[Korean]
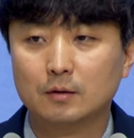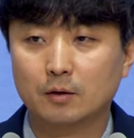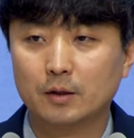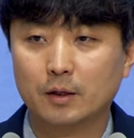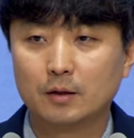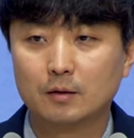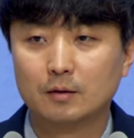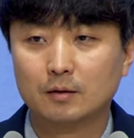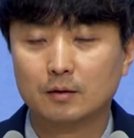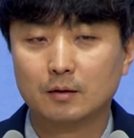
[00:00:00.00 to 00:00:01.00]
너의
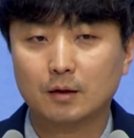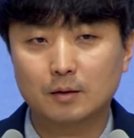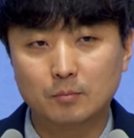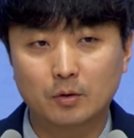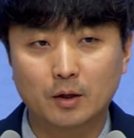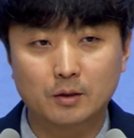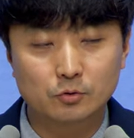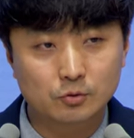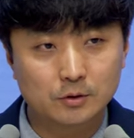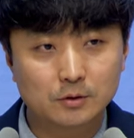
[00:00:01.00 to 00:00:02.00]
행복의
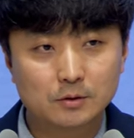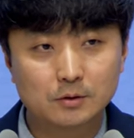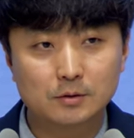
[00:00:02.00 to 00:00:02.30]
기준은